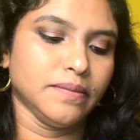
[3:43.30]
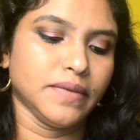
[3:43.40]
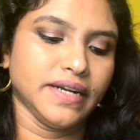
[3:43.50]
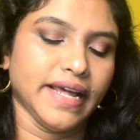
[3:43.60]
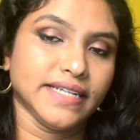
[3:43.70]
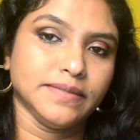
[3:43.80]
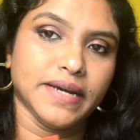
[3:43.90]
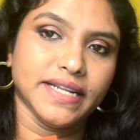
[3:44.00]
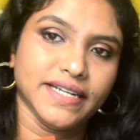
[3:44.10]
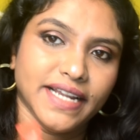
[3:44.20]
பட்
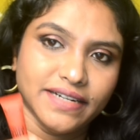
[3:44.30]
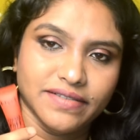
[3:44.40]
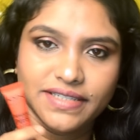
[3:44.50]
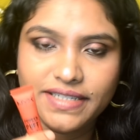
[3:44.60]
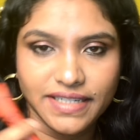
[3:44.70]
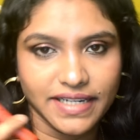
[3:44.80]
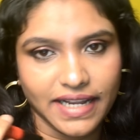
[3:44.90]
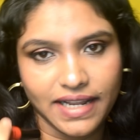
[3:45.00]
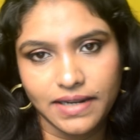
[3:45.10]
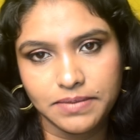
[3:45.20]
எக்ஸ்பைரி டேட் வந்து
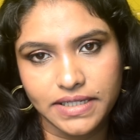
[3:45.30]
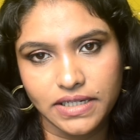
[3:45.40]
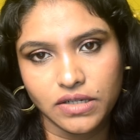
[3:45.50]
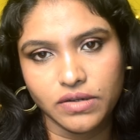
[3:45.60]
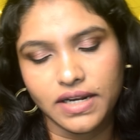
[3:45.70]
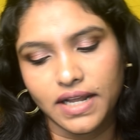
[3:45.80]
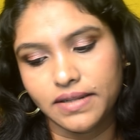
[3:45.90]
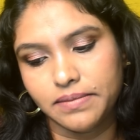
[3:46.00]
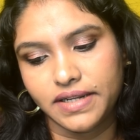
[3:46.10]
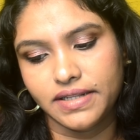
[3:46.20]
எல்லா லிப்ஸ்டிக்லேயும்
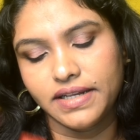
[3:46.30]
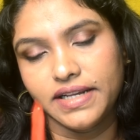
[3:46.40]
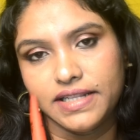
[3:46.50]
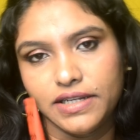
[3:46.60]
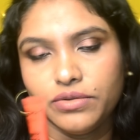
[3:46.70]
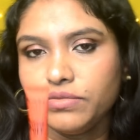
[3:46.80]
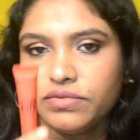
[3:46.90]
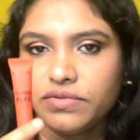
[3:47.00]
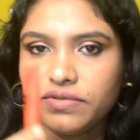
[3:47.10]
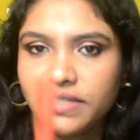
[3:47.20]
இல்லாத மாதிரி தான் இதுலேயும்
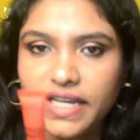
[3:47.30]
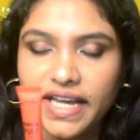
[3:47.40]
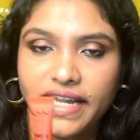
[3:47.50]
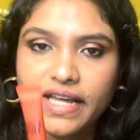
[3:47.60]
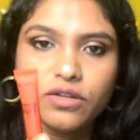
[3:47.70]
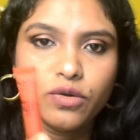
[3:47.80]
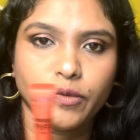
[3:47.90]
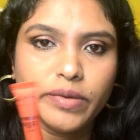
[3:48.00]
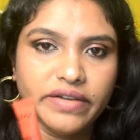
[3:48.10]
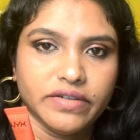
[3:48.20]
நீங்கள் எங்கேயாவது
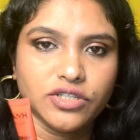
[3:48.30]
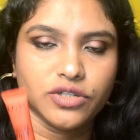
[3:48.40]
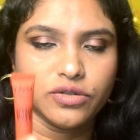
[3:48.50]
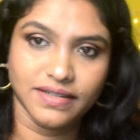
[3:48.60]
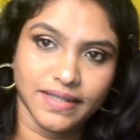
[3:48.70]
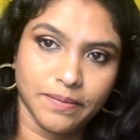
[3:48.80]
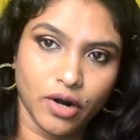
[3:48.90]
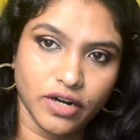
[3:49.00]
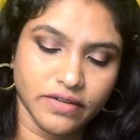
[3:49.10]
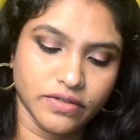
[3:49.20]
நோட் பண்ணி வச்சுக்கணும் இந்த
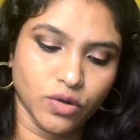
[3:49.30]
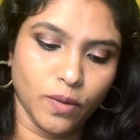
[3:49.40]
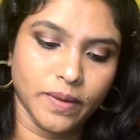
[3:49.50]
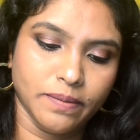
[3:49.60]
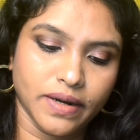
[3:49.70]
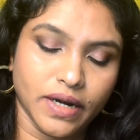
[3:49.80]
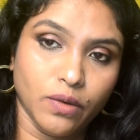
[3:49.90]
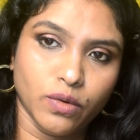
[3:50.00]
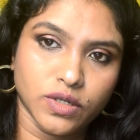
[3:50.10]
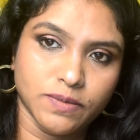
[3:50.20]
ப்ராடக்ட் வந்து ஓப்பன்
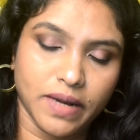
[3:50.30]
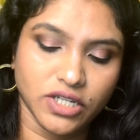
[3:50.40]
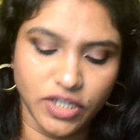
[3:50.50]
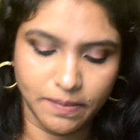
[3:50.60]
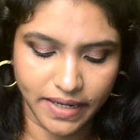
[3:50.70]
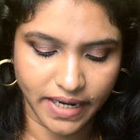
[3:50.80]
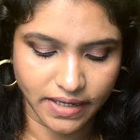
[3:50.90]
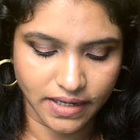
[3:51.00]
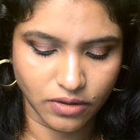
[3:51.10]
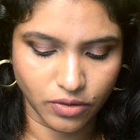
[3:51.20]
பண்ணால் ஒரு ஸ்பஞ்ச்
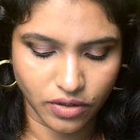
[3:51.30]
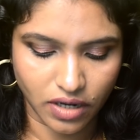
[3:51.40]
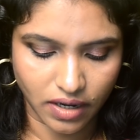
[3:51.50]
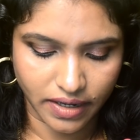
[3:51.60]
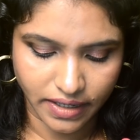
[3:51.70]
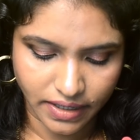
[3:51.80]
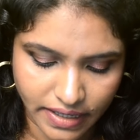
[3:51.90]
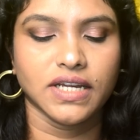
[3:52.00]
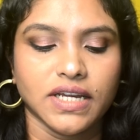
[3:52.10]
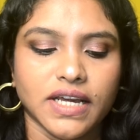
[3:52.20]
அப்ளிகேட்டரில் கொடுக்குறாங்க
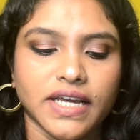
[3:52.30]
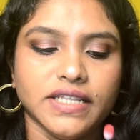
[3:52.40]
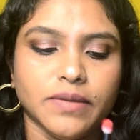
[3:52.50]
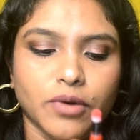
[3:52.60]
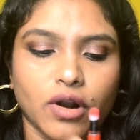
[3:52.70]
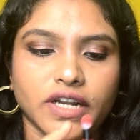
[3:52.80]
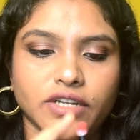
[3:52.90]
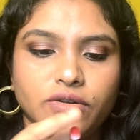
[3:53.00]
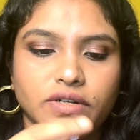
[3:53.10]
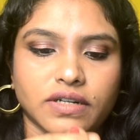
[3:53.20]
இந்த
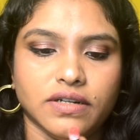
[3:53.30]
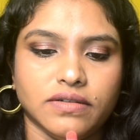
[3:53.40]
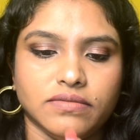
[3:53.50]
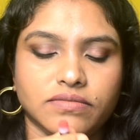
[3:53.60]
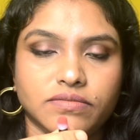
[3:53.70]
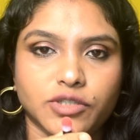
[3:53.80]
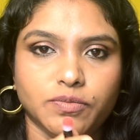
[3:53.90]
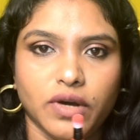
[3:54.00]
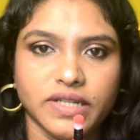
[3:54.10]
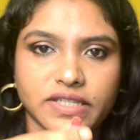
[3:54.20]
ப்ராடக்டோட
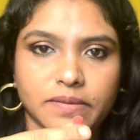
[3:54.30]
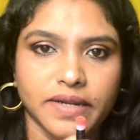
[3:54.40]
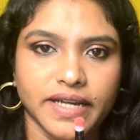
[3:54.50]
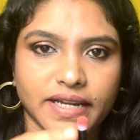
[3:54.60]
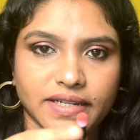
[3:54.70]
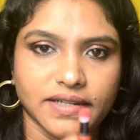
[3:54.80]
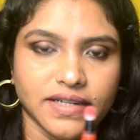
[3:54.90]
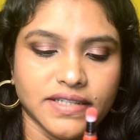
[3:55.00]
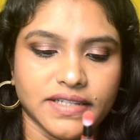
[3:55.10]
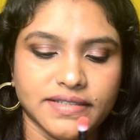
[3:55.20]
ஸ்பஞ்ச் அப்ளிகேட்டர்
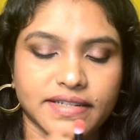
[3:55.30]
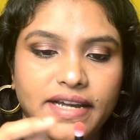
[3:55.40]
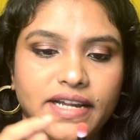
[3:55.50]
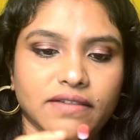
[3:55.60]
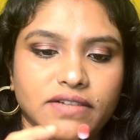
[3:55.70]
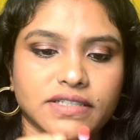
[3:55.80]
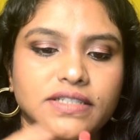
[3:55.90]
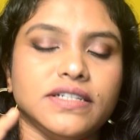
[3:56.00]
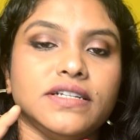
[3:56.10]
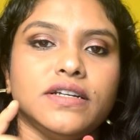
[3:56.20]
இந்த ஸ்டைல்
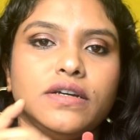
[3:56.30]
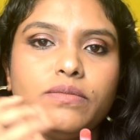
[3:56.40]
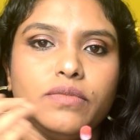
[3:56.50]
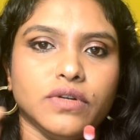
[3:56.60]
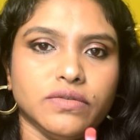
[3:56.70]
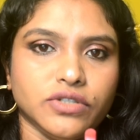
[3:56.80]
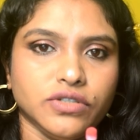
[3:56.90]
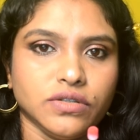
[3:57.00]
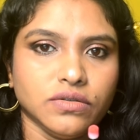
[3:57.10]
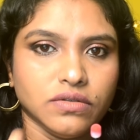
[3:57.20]
வந்து போன
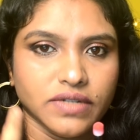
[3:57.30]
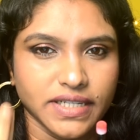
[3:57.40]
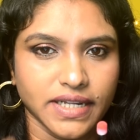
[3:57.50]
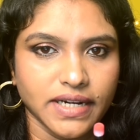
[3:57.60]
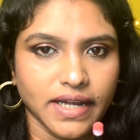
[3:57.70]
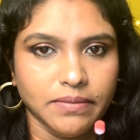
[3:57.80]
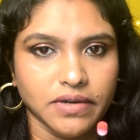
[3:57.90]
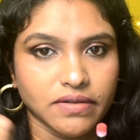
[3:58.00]
வருஷம் இதே டைமுக்கு